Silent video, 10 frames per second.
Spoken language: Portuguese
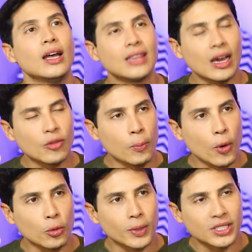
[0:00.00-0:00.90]
Tava um
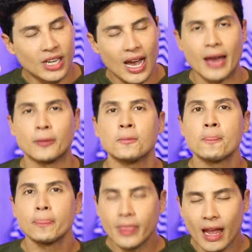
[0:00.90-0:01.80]
pouco mais caro?
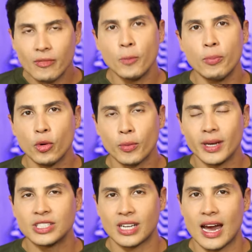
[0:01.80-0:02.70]
Tava um pouco
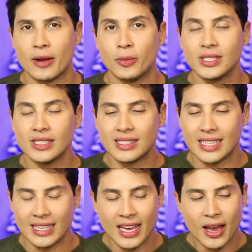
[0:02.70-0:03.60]
mais caro, mas
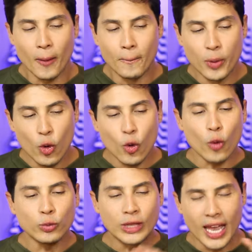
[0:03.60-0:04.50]
assim, para o
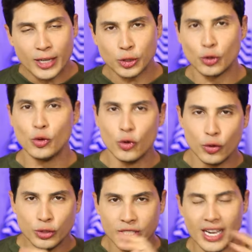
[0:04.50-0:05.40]

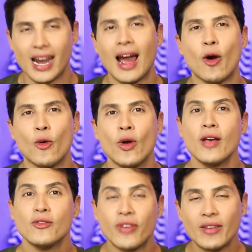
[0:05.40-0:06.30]
contexto geral,
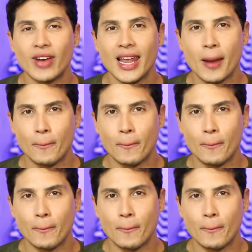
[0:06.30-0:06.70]
vai valer a